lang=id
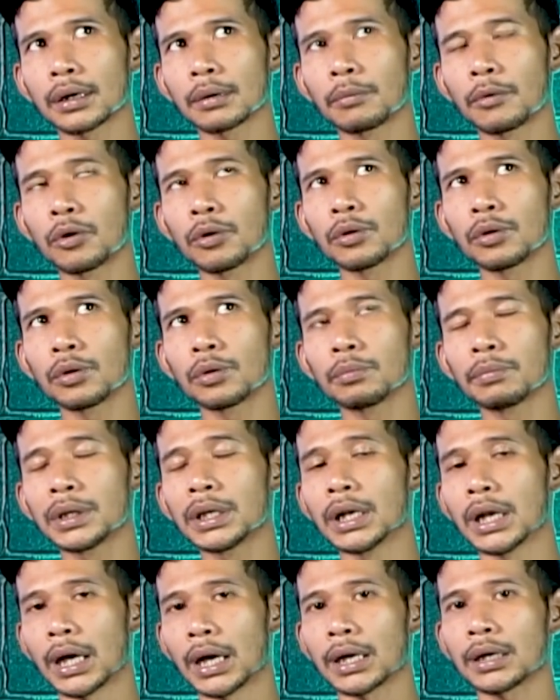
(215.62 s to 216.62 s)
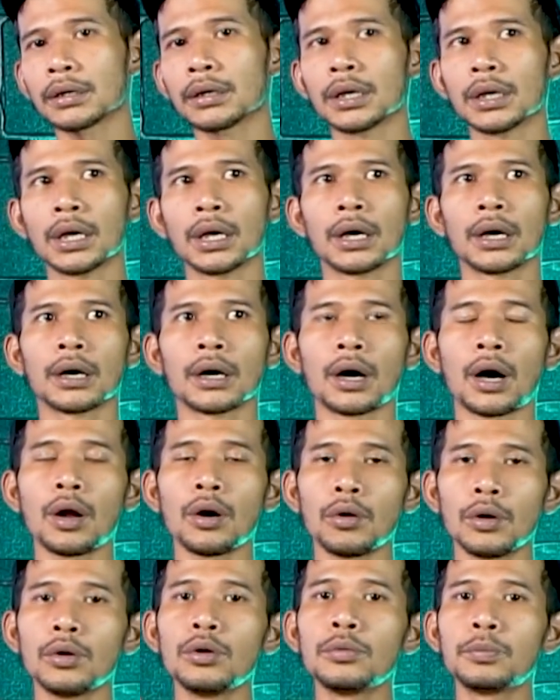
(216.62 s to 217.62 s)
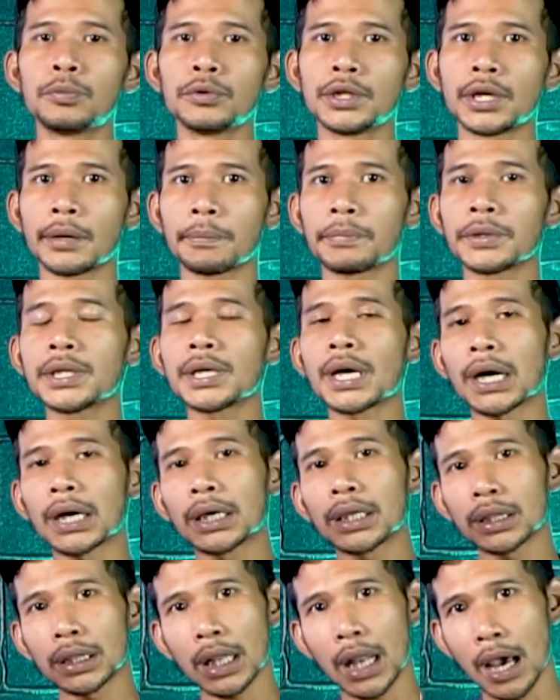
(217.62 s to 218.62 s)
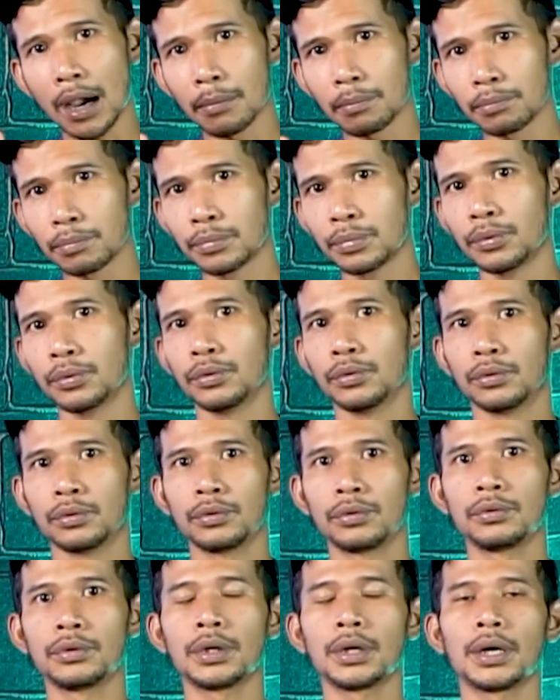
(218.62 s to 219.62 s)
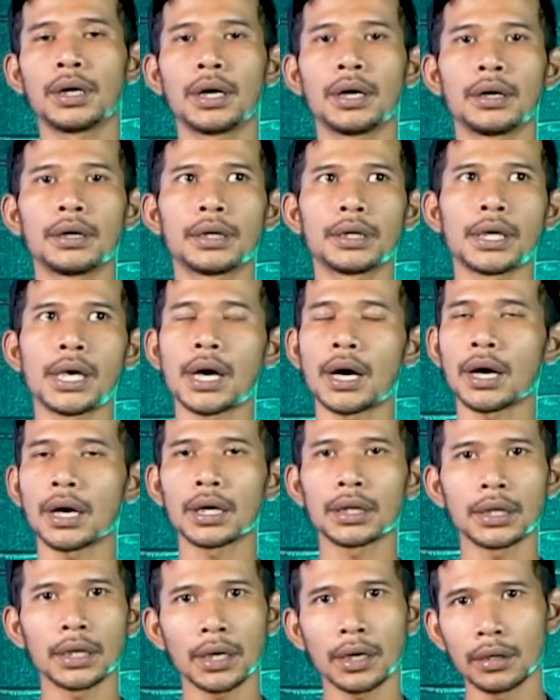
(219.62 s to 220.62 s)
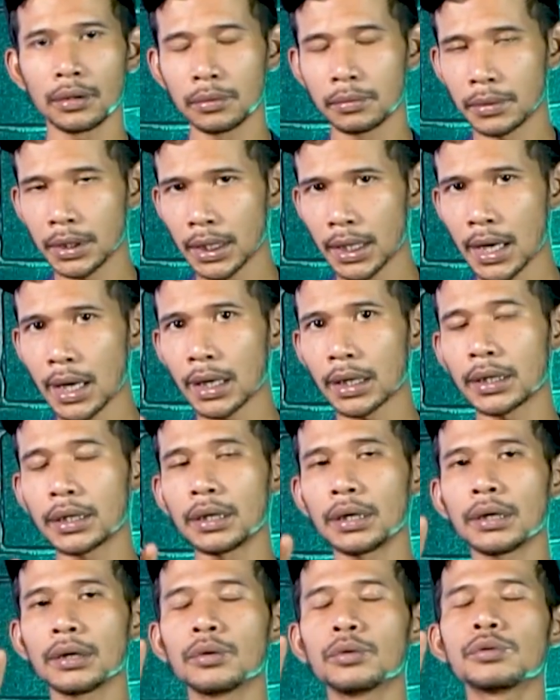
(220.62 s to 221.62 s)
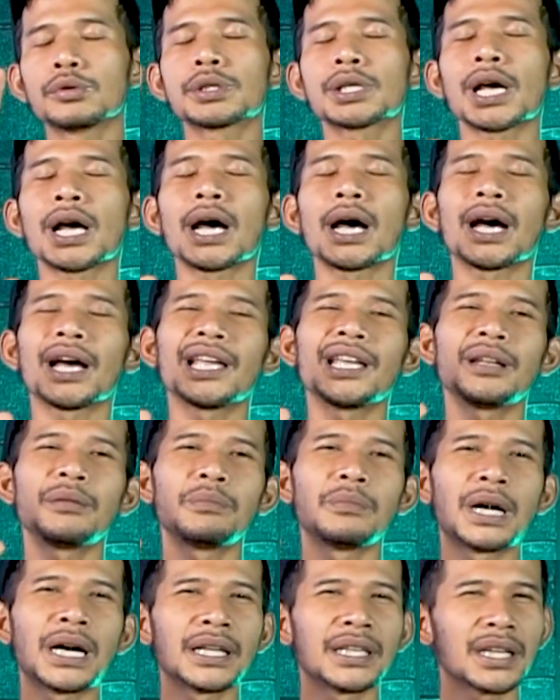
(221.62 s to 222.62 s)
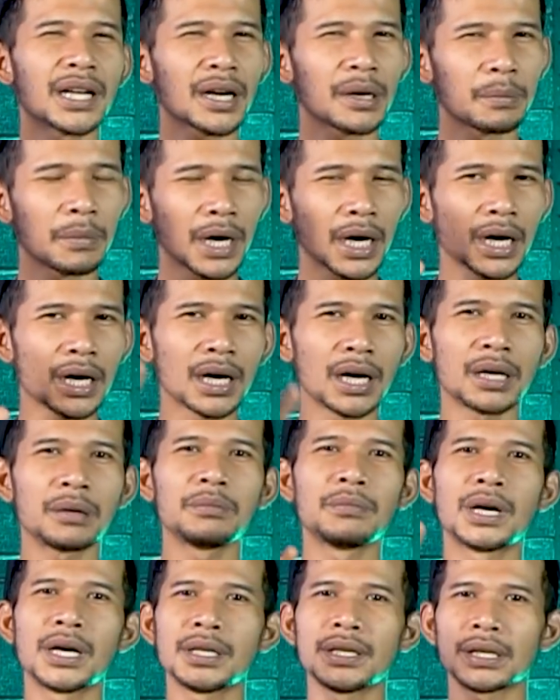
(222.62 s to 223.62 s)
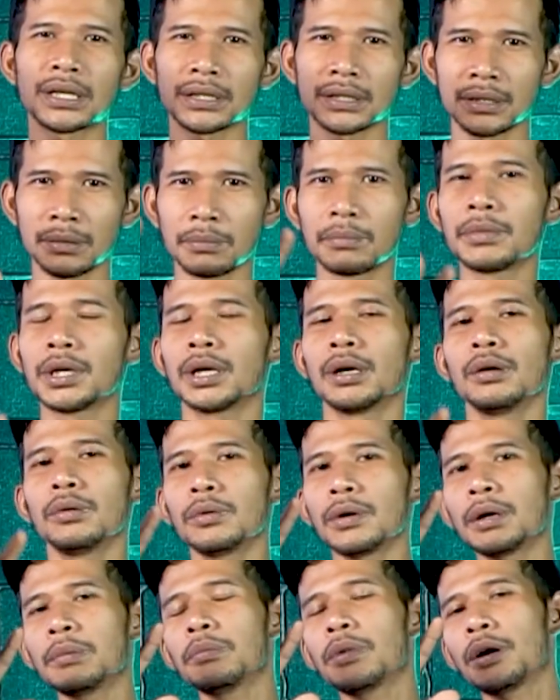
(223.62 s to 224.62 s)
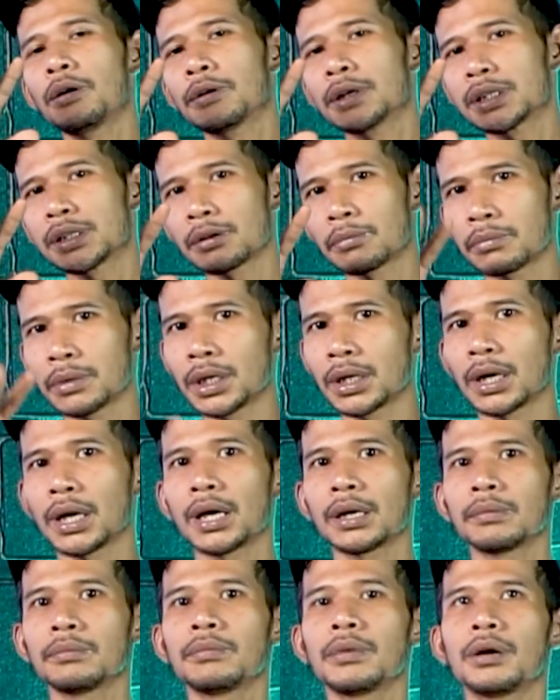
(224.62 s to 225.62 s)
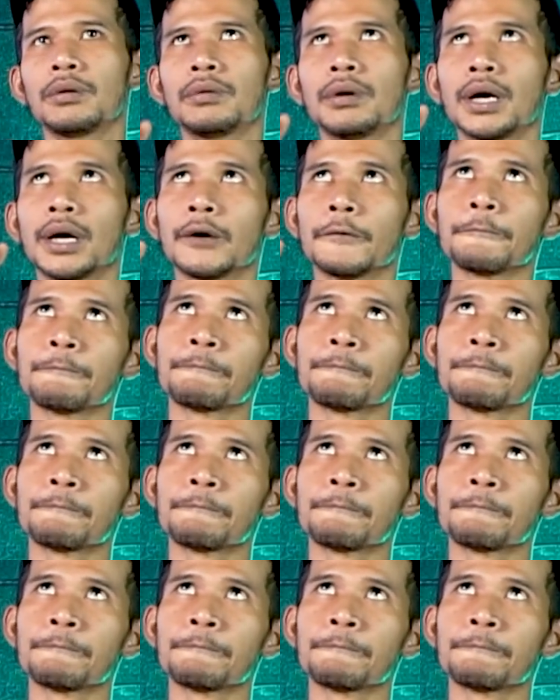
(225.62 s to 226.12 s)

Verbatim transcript: mau bilang kalau lu punya penyakit lambung ya ketika lu mendaki usahain banyak makan banyak nyemil lu kan bawa cemilan bawa